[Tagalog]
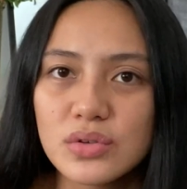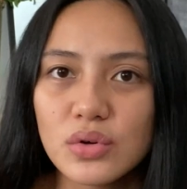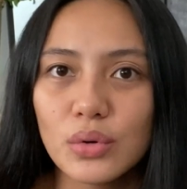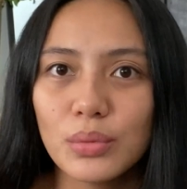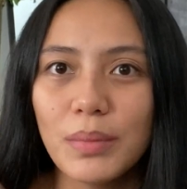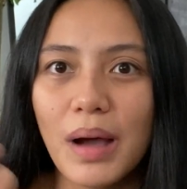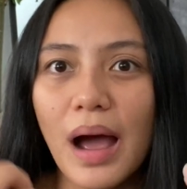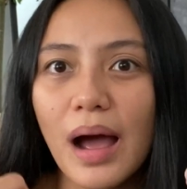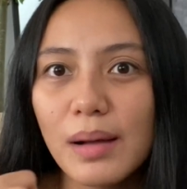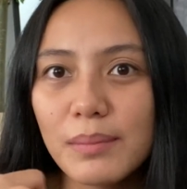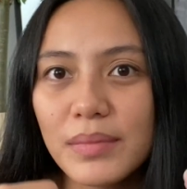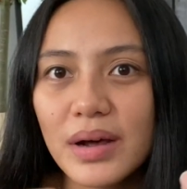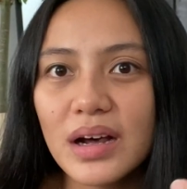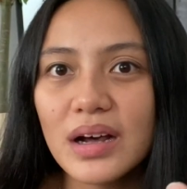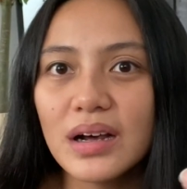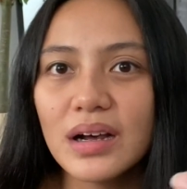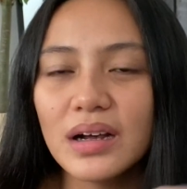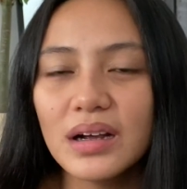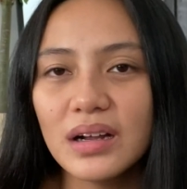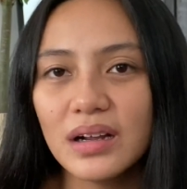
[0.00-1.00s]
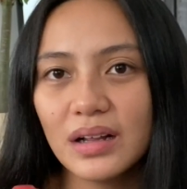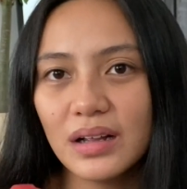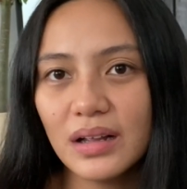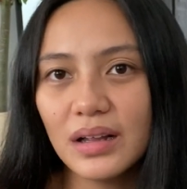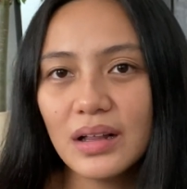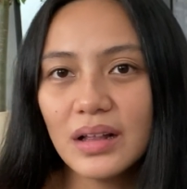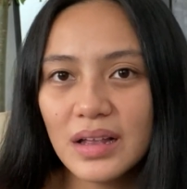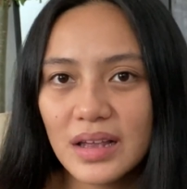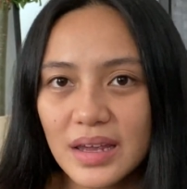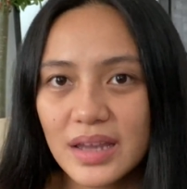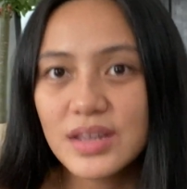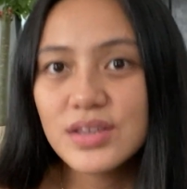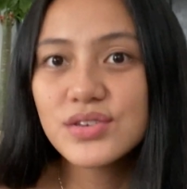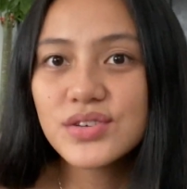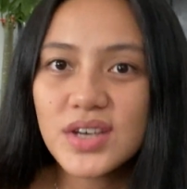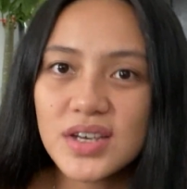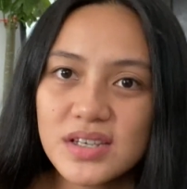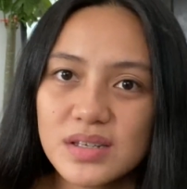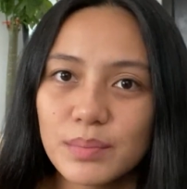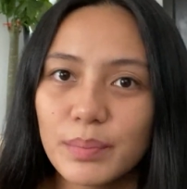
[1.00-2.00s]
So, baka
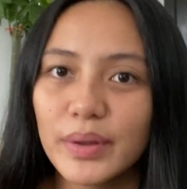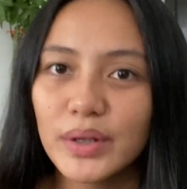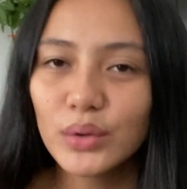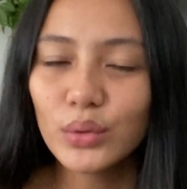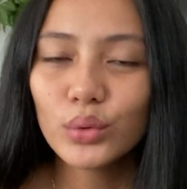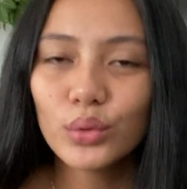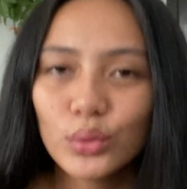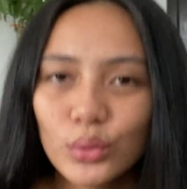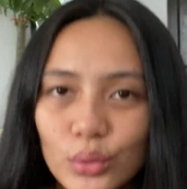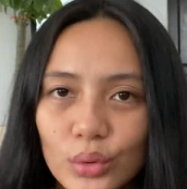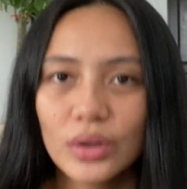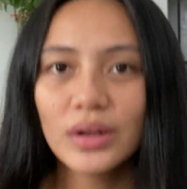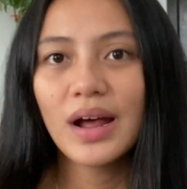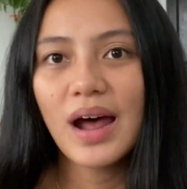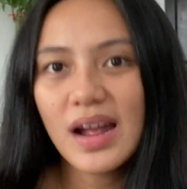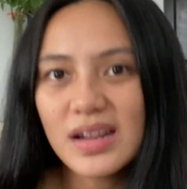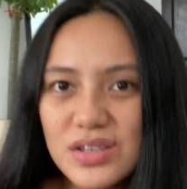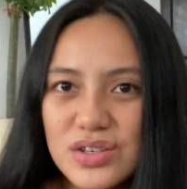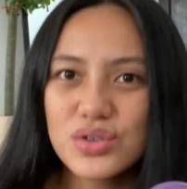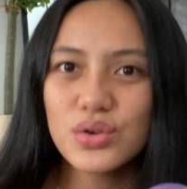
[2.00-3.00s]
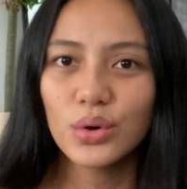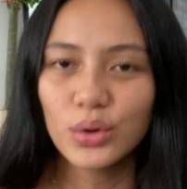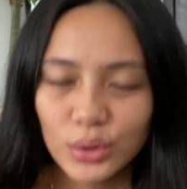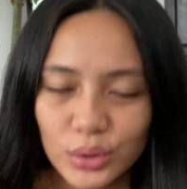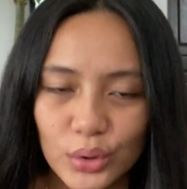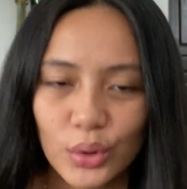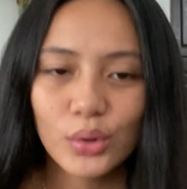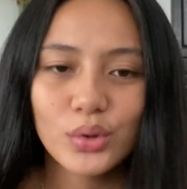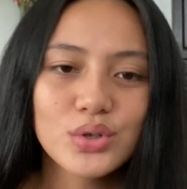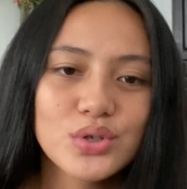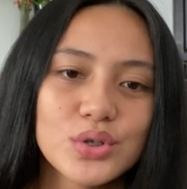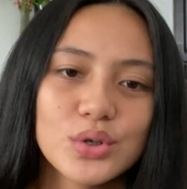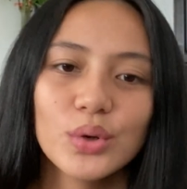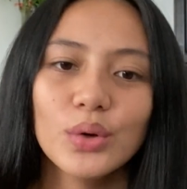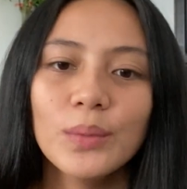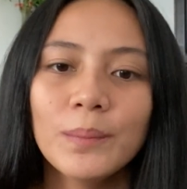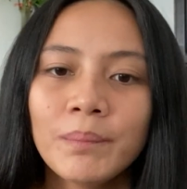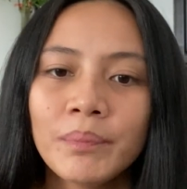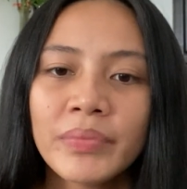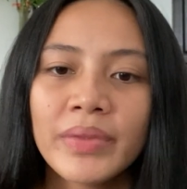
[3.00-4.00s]
ma-ingest pa nung cats nyo or dogs
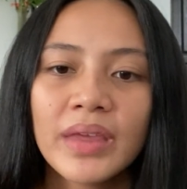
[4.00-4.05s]
nyo.